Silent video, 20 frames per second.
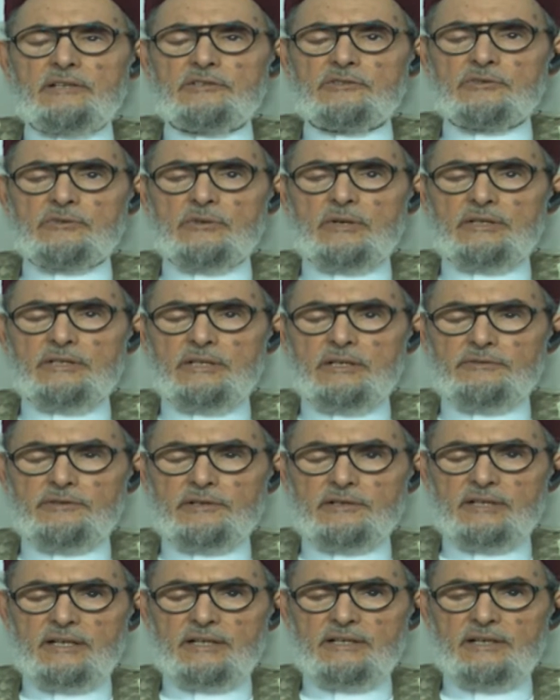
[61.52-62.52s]
يجوز له أن
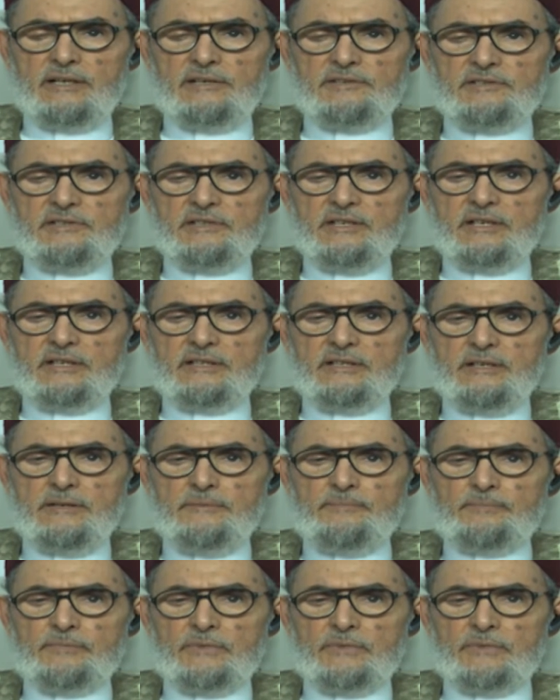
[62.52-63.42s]
يفرض عليها زيادة